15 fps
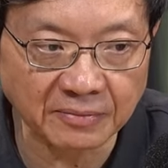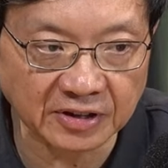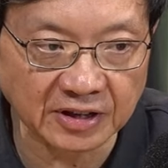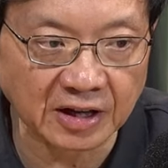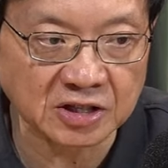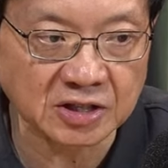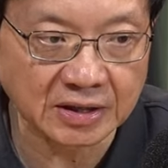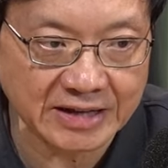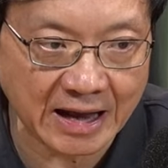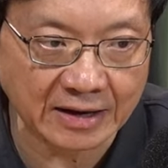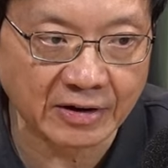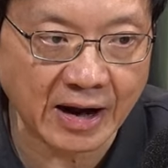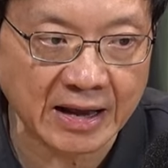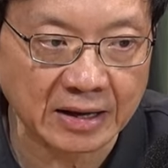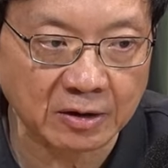surge อย่าง
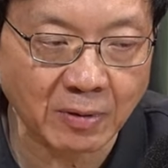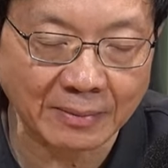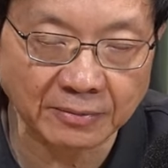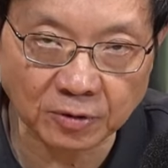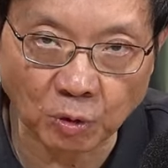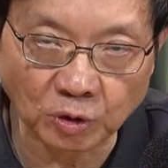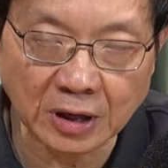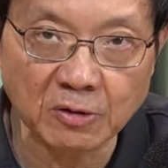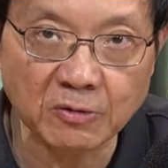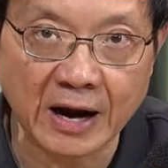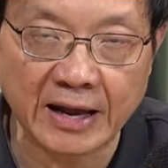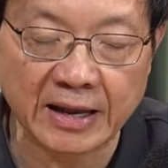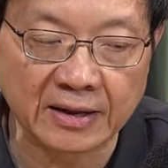ไร ความสูงเท่าไหร่